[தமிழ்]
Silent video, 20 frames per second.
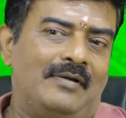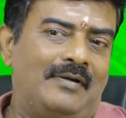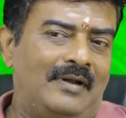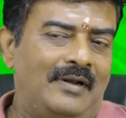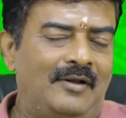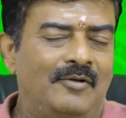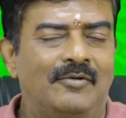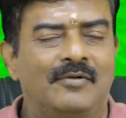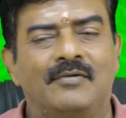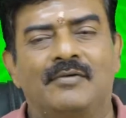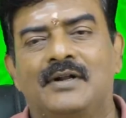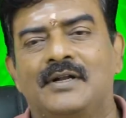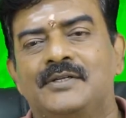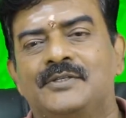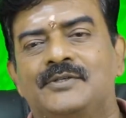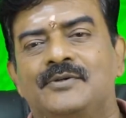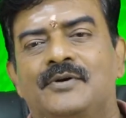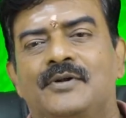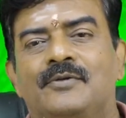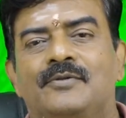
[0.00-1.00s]
நல்ல ஒரு
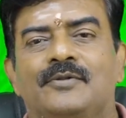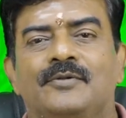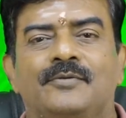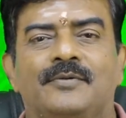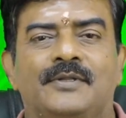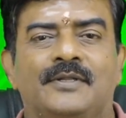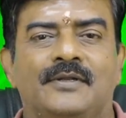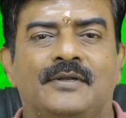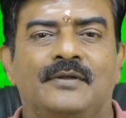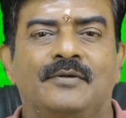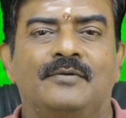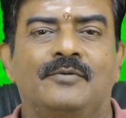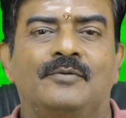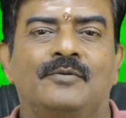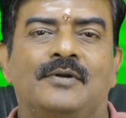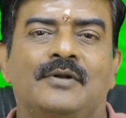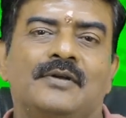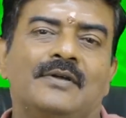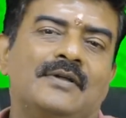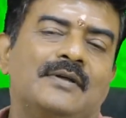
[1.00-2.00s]
வளர்ச்சியோடு வந்து பார்த்திங்கன்னா
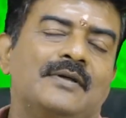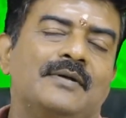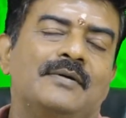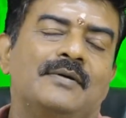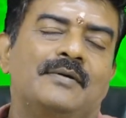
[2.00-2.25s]
உங்களுக்கு